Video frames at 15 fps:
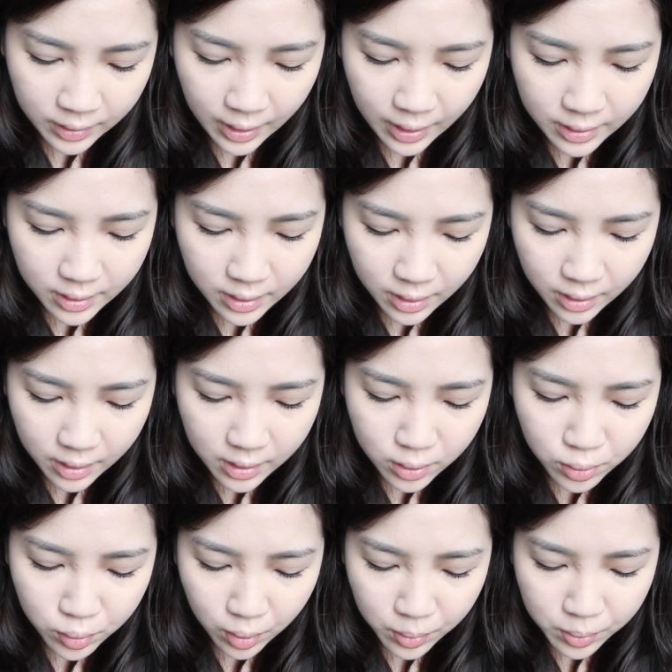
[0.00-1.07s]
它这一
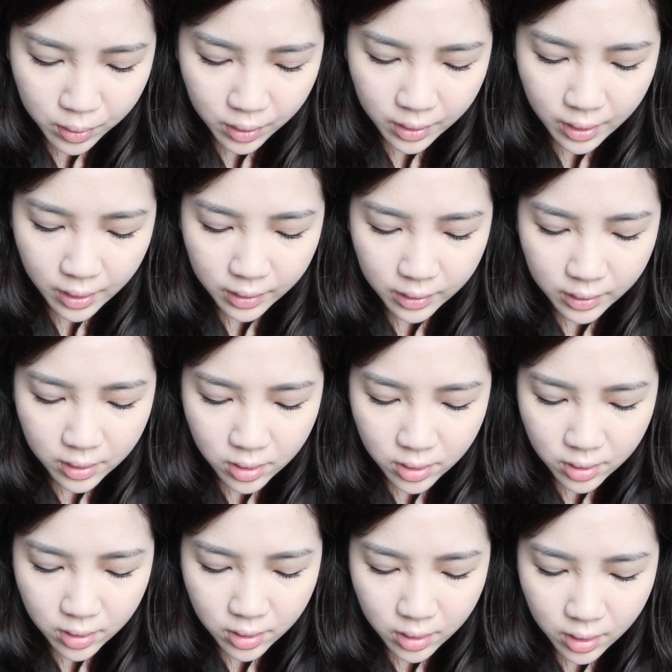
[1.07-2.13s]
个水波眼影
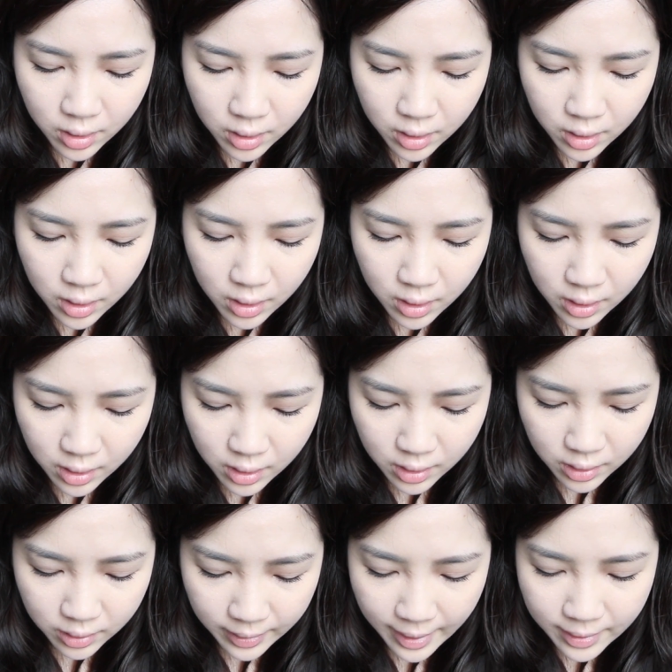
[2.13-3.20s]
是
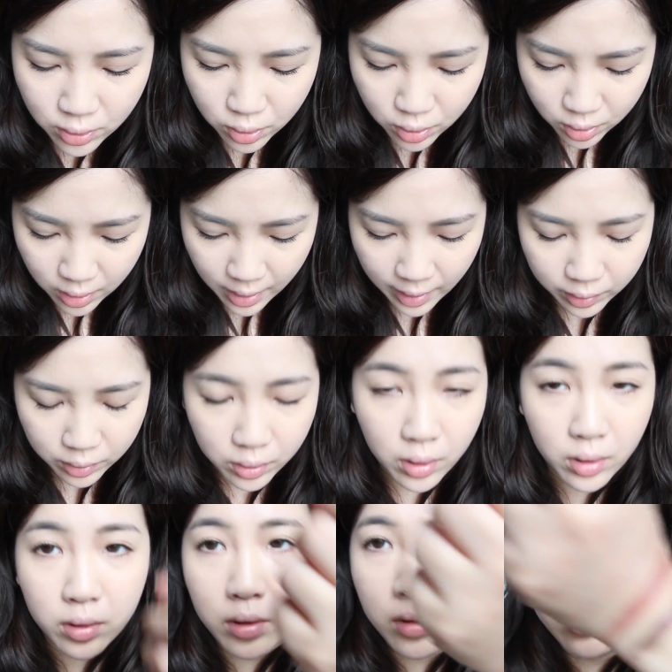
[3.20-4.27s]
干湿两
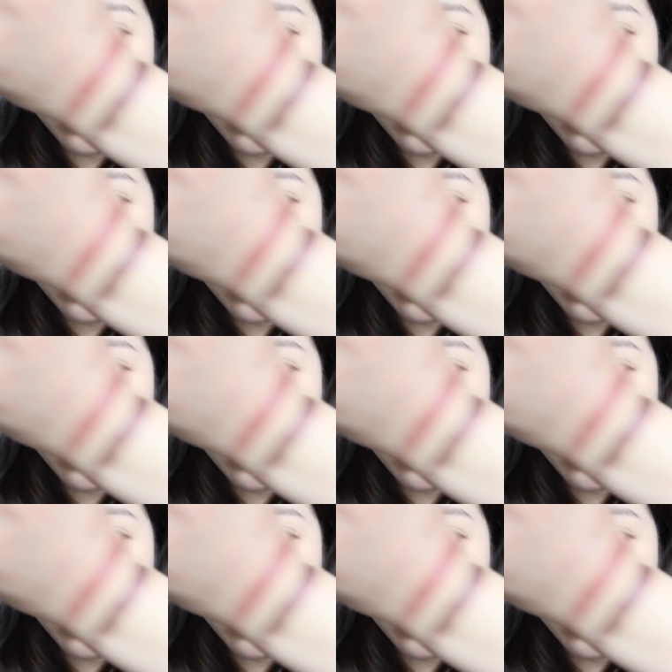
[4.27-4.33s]
用，